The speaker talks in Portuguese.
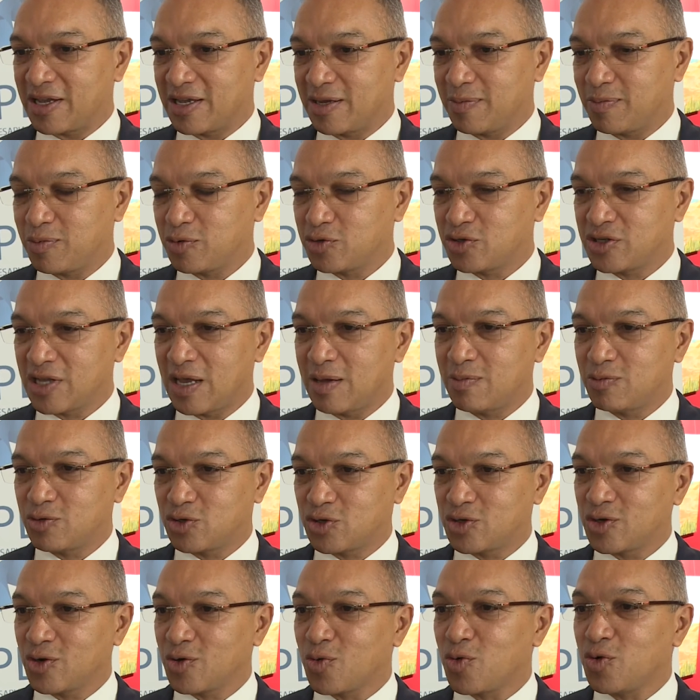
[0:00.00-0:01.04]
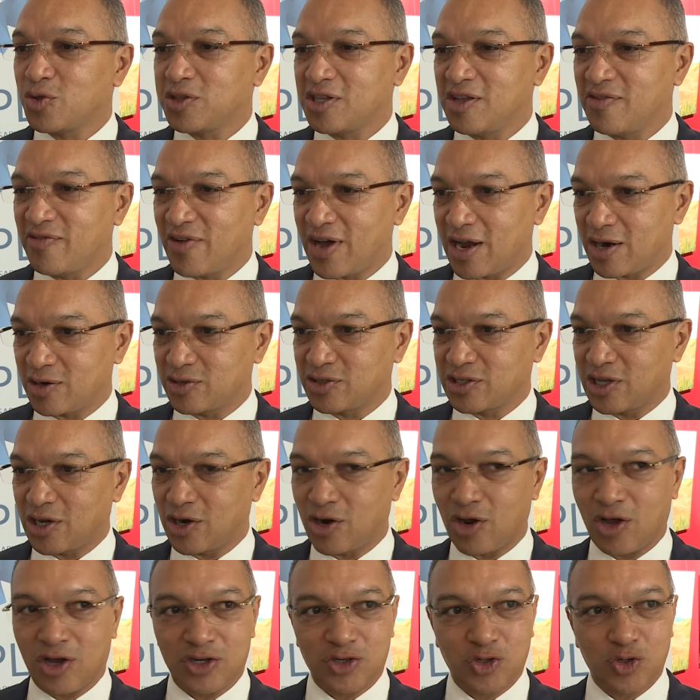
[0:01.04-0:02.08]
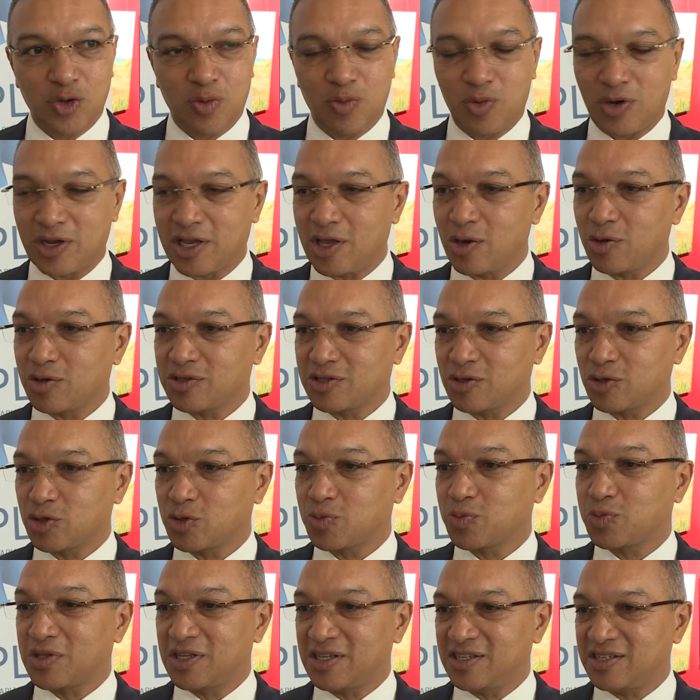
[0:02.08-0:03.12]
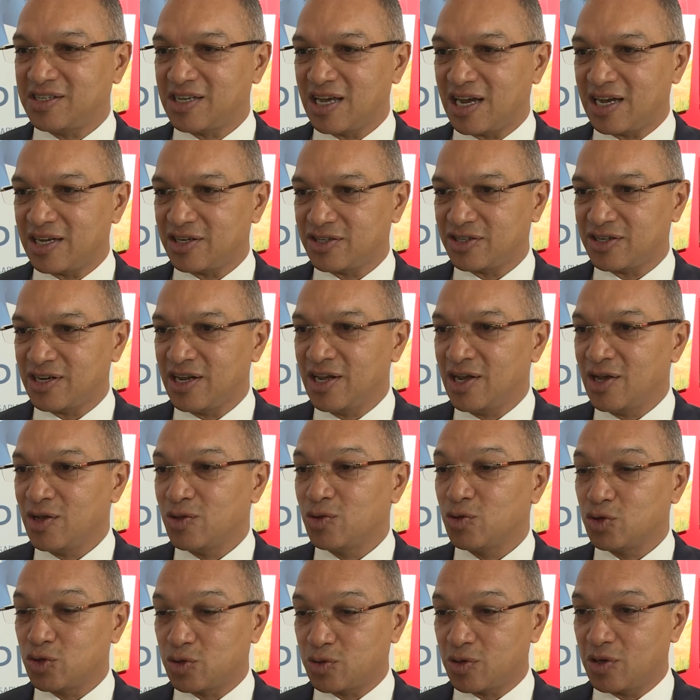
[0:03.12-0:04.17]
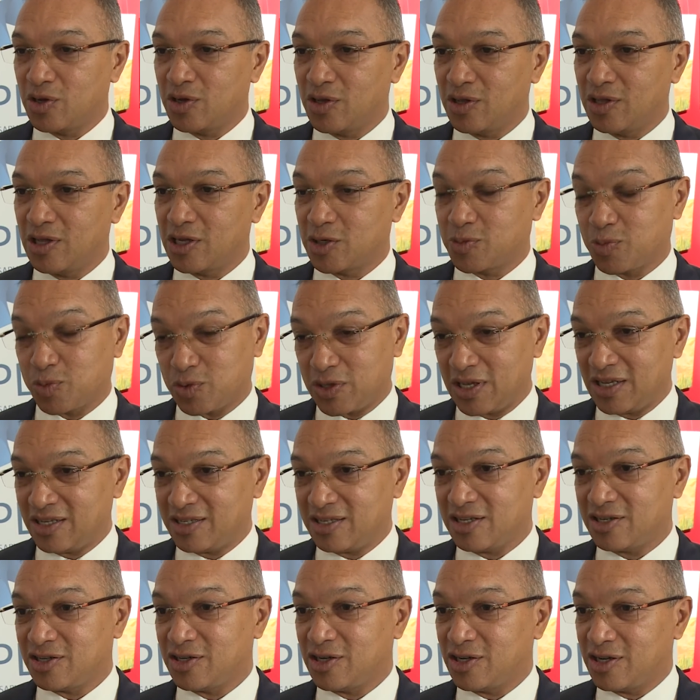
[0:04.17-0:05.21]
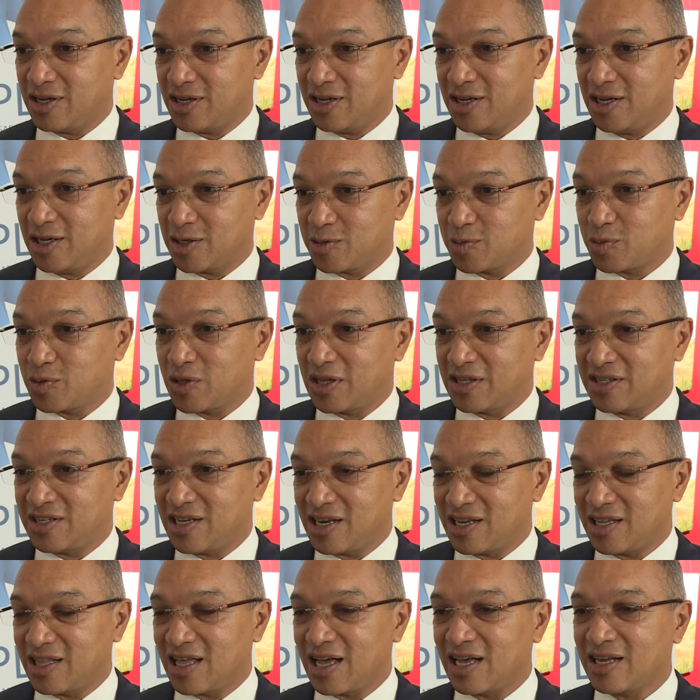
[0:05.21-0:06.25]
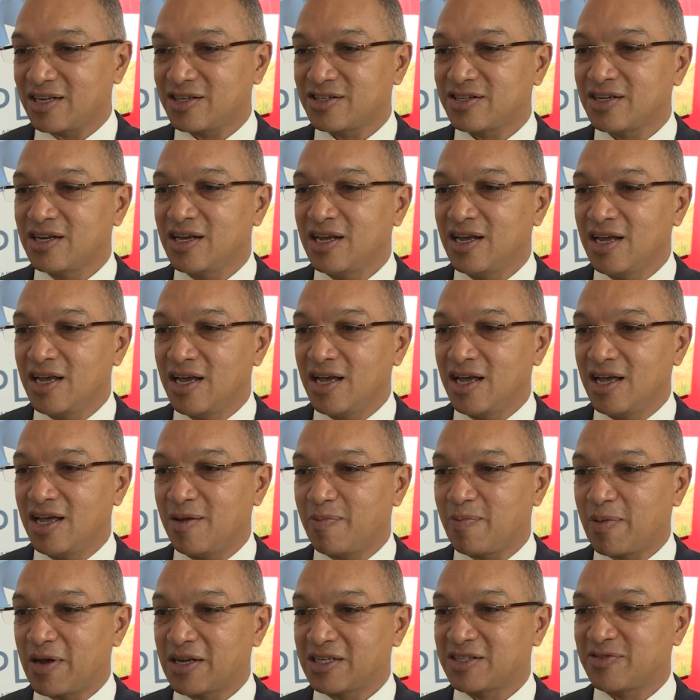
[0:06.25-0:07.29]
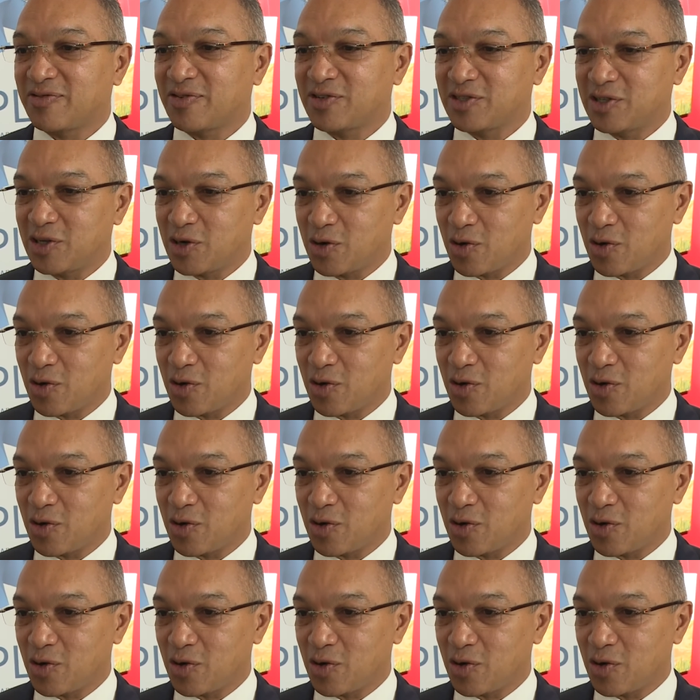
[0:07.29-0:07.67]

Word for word: que possamos cultivar-nos a nós sobre aquilo que são os potenciais, as potências e as potencialidades para se fazer